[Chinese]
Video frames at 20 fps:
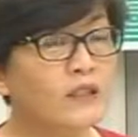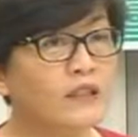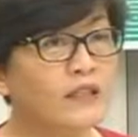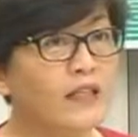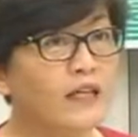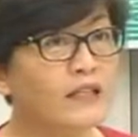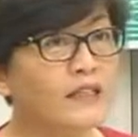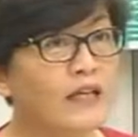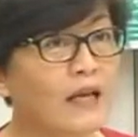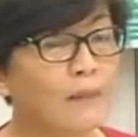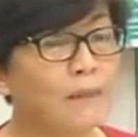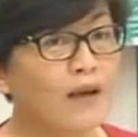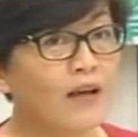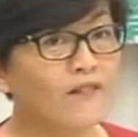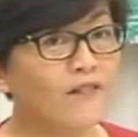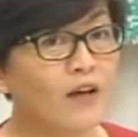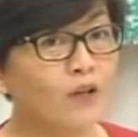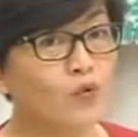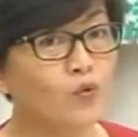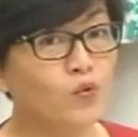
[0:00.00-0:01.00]
是现在
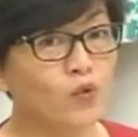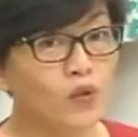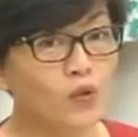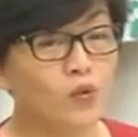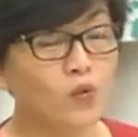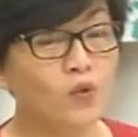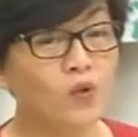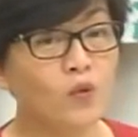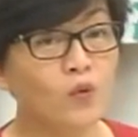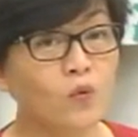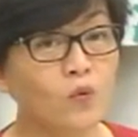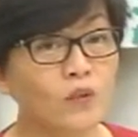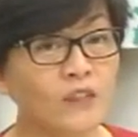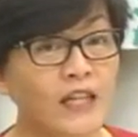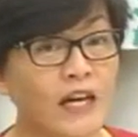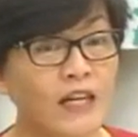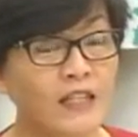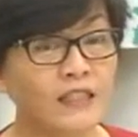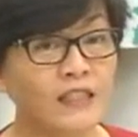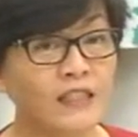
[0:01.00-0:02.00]
排放最多的国
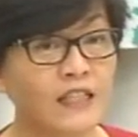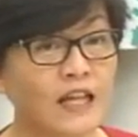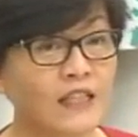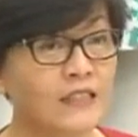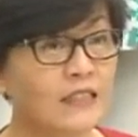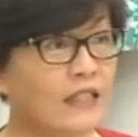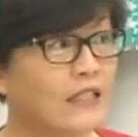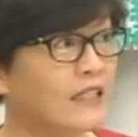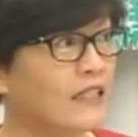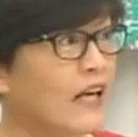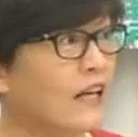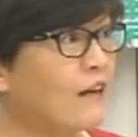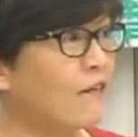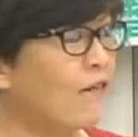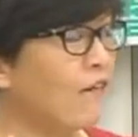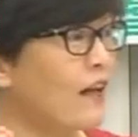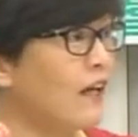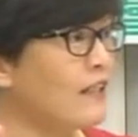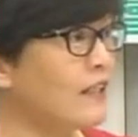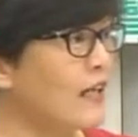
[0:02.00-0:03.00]
家，而且它增加的
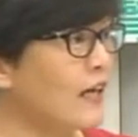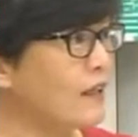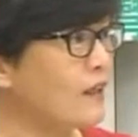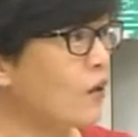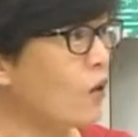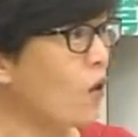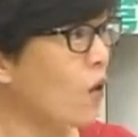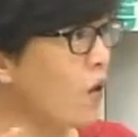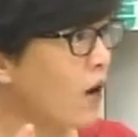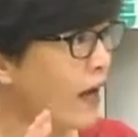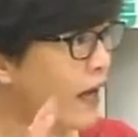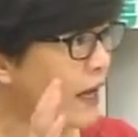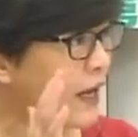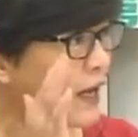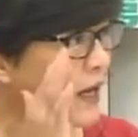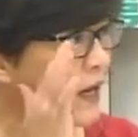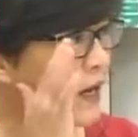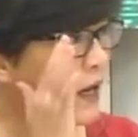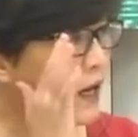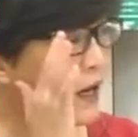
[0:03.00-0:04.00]
非常的快。
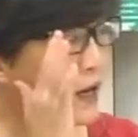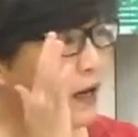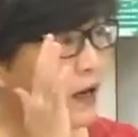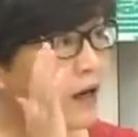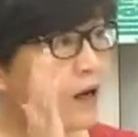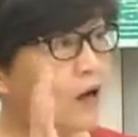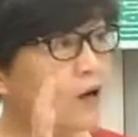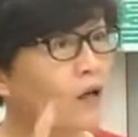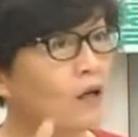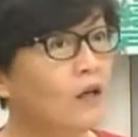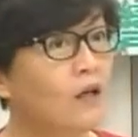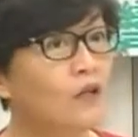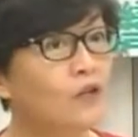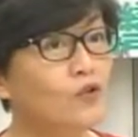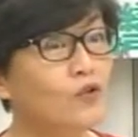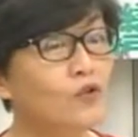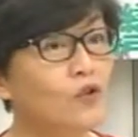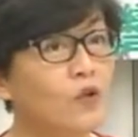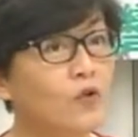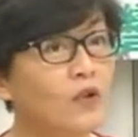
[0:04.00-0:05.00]
好，
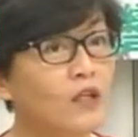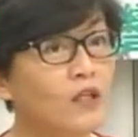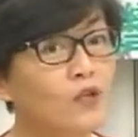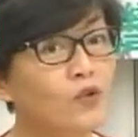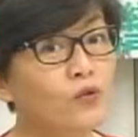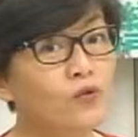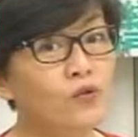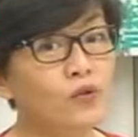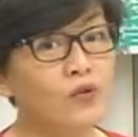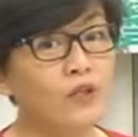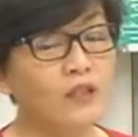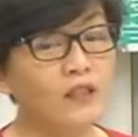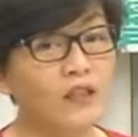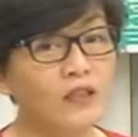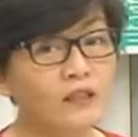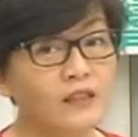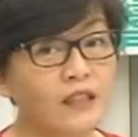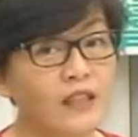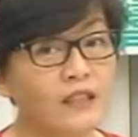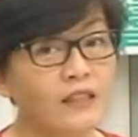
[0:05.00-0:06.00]
就从一九九零
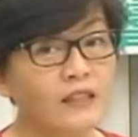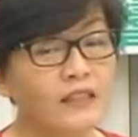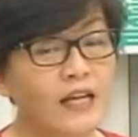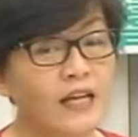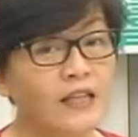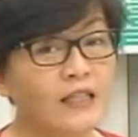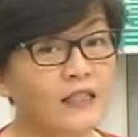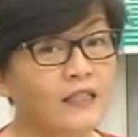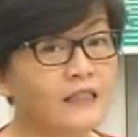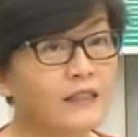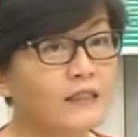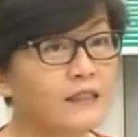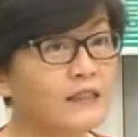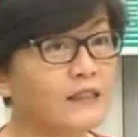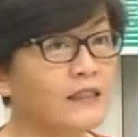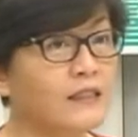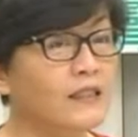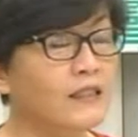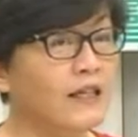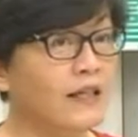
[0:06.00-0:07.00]
到现在二十
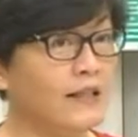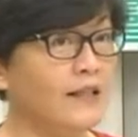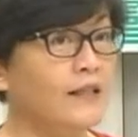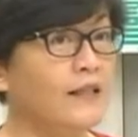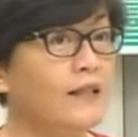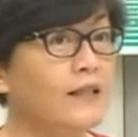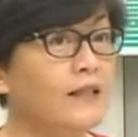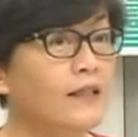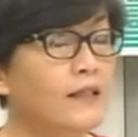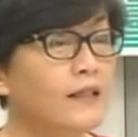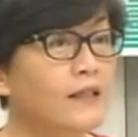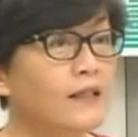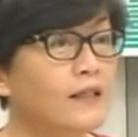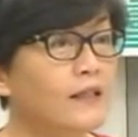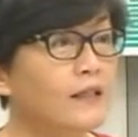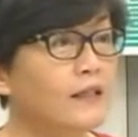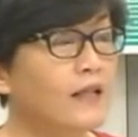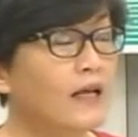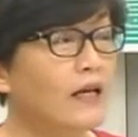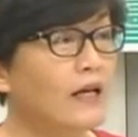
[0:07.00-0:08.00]
几年，
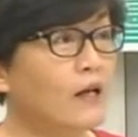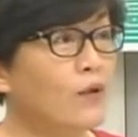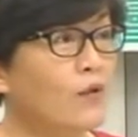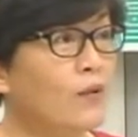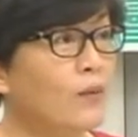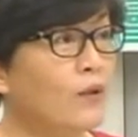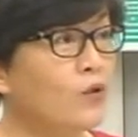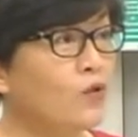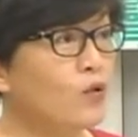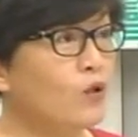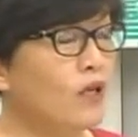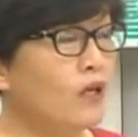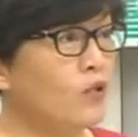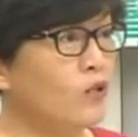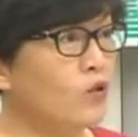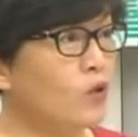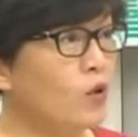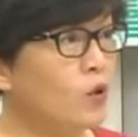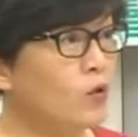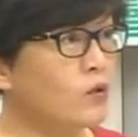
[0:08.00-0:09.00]
大概我们
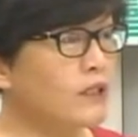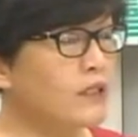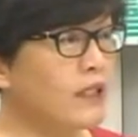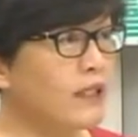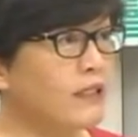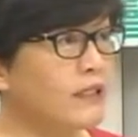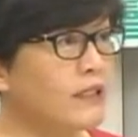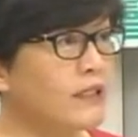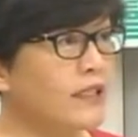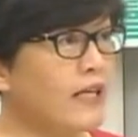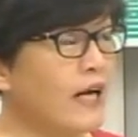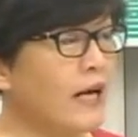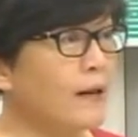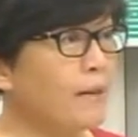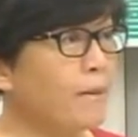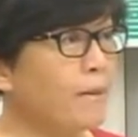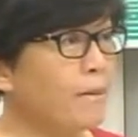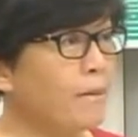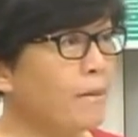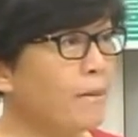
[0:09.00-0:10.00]
全球增
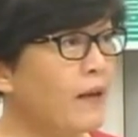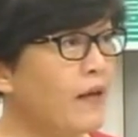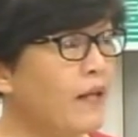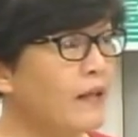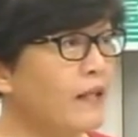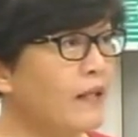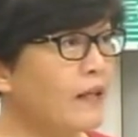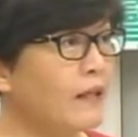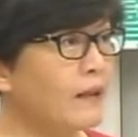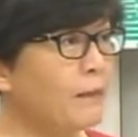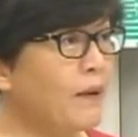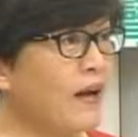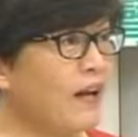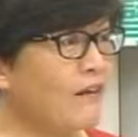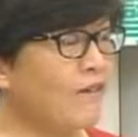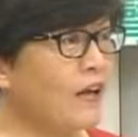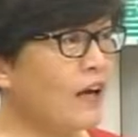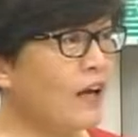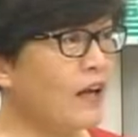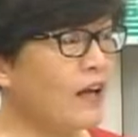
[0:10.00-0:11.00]
加每年的
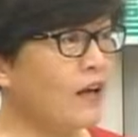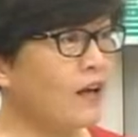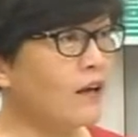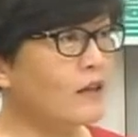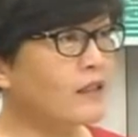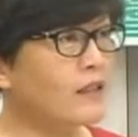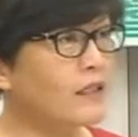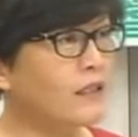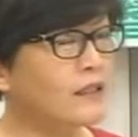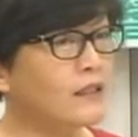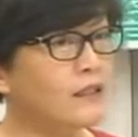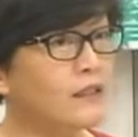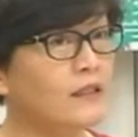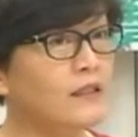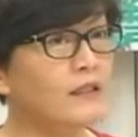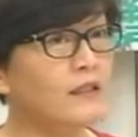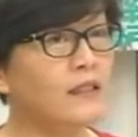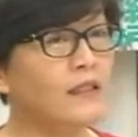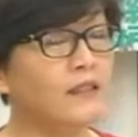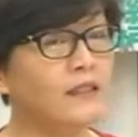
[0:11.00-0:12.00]
排放量哈，这二十
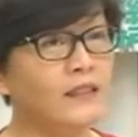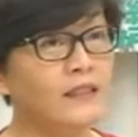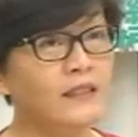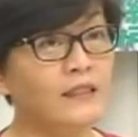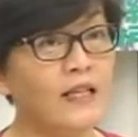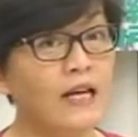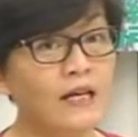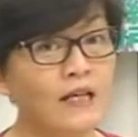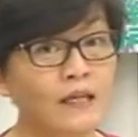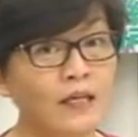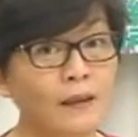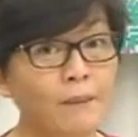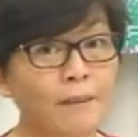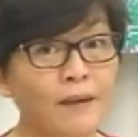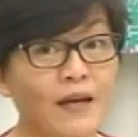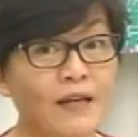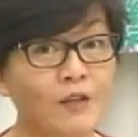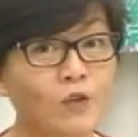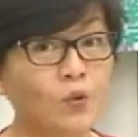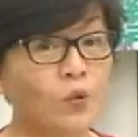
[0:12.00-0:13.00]
几年增加了一
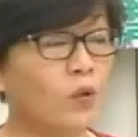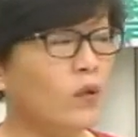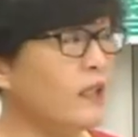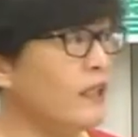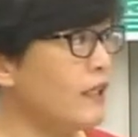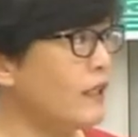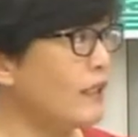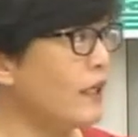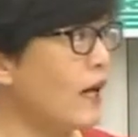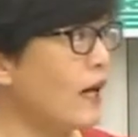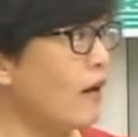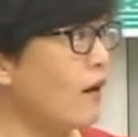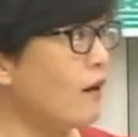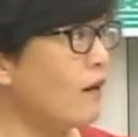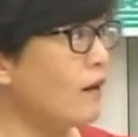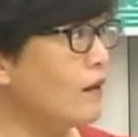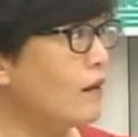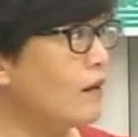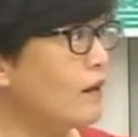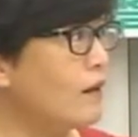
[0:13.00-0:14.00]
百多亿了
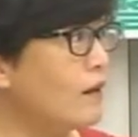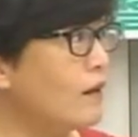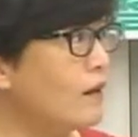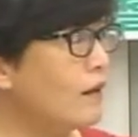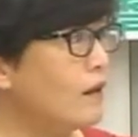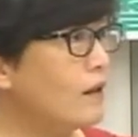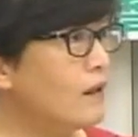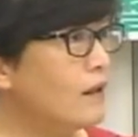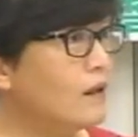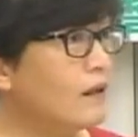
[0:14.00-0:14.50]
哈。嗯嗯嗯。